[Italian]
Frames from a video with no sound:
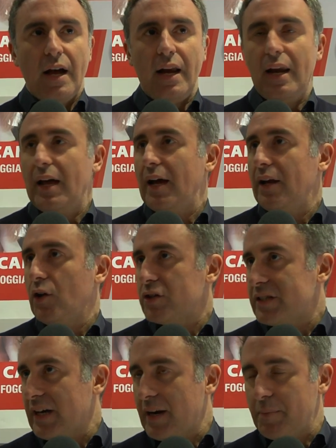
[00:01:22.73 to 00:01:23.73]
alla
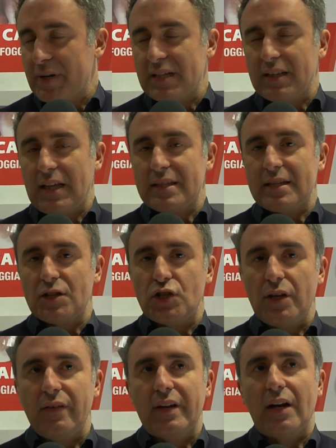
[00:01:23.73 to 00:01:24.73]
nostra rappresentanza
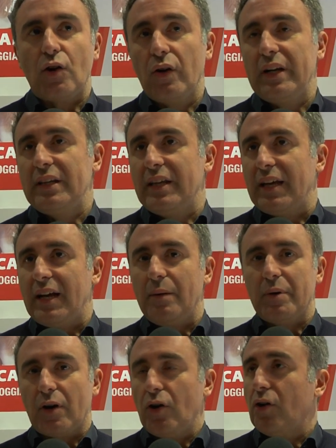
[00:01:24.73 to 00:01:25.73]
civica con l'idea
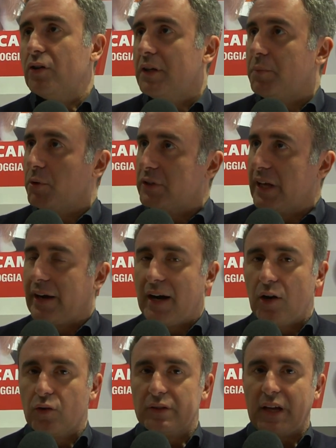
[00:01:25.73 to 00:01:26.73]
però di poter
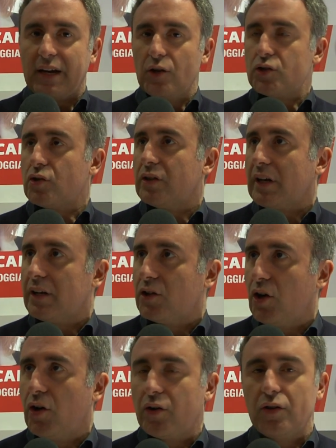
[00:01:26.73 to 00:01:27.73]
raccontare il nostro
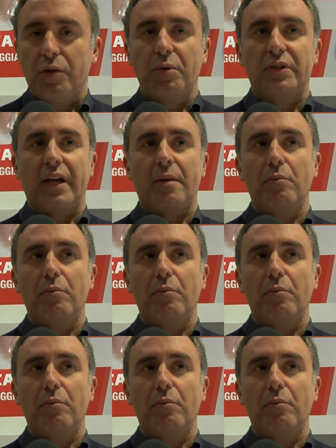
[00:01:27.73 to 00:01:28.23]
territorio, di poter